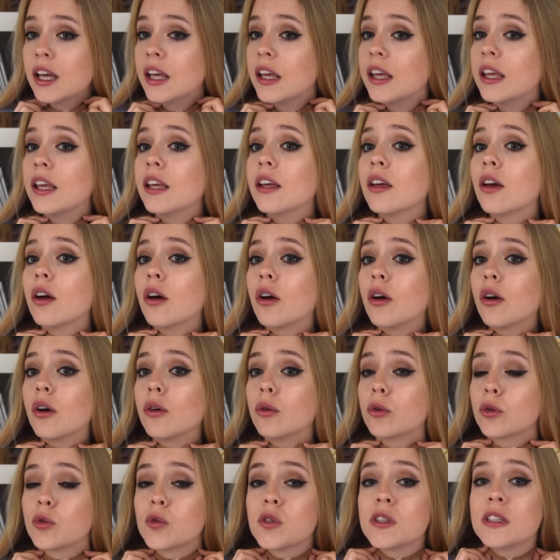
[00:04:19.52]
Et euh,
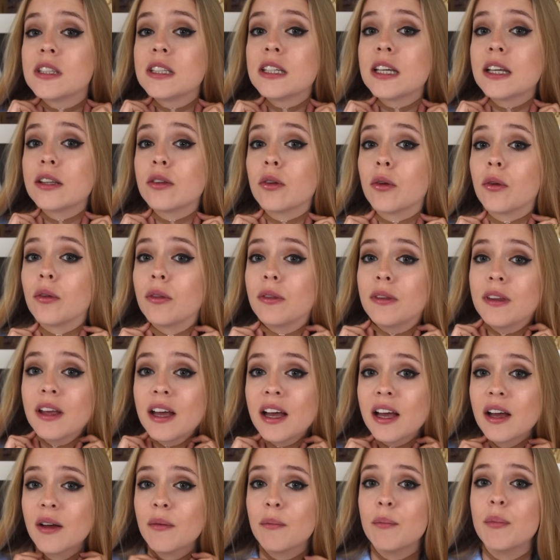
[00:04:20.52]
donc ceci est en
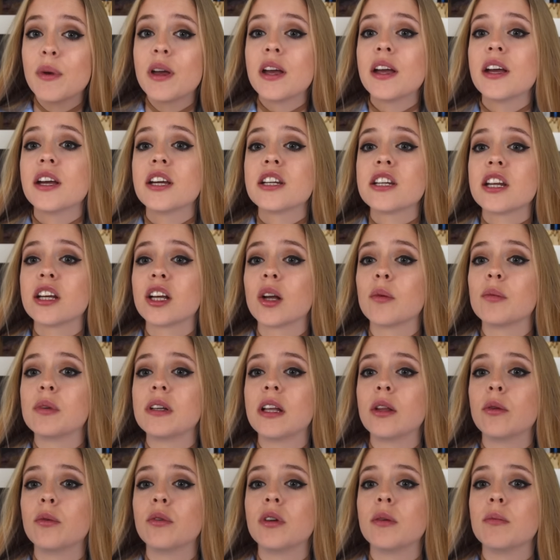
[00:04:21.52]
daim beige avec un
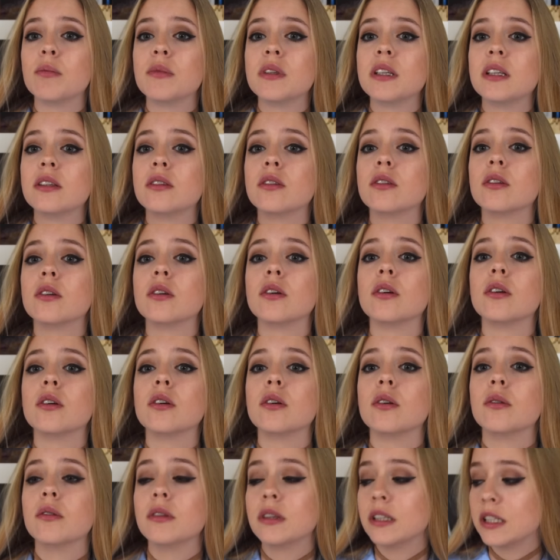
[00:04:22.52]
piano et une petite,
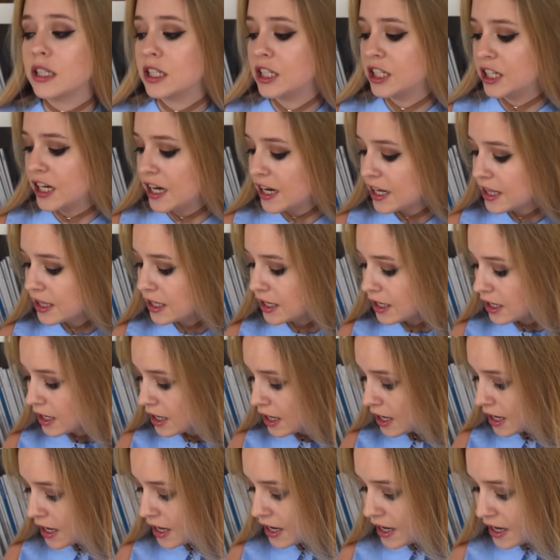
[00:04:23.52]
euh, petite chaîne.
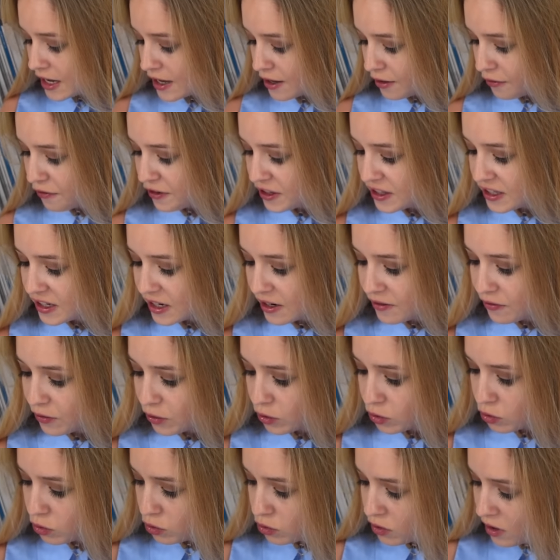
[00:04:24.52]
Et en fait il est
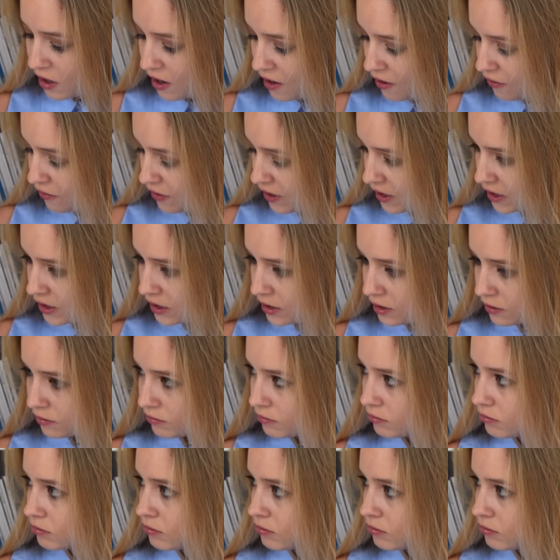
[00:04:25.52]
vendu avec...